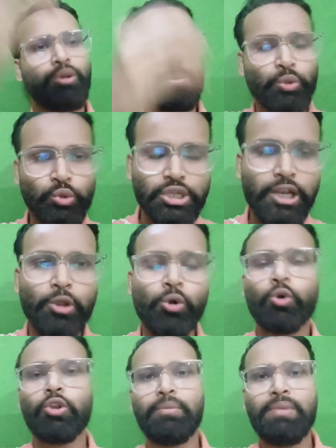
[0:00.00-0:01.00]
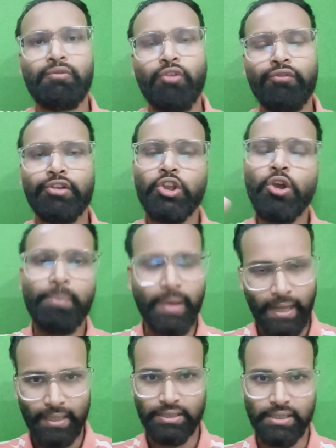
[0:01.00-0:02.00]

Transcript: तब दूसरे लोगों ने भी वो वीडियो बना